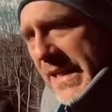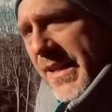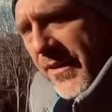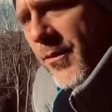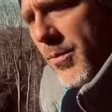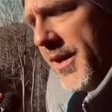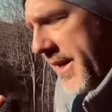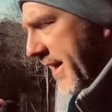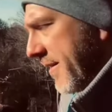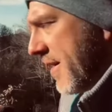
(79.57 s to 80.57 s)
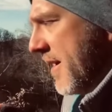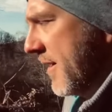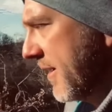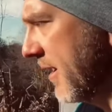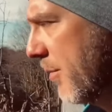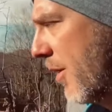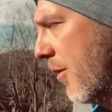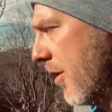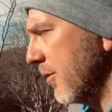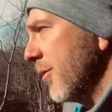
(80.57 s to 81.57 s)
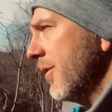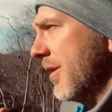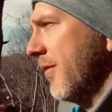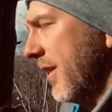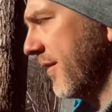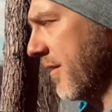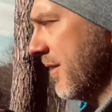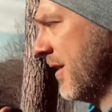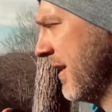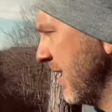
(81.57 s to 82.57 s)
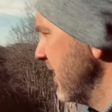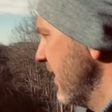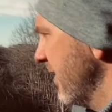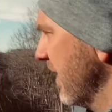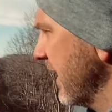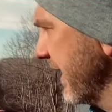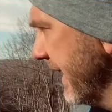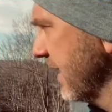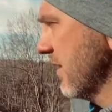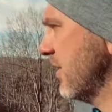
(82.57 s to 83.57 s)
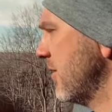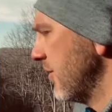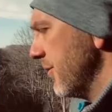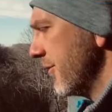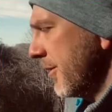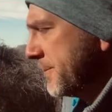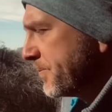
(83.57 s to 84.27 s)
die ist umgekehrt dann aber auch glücklicherweise sehr gering. Und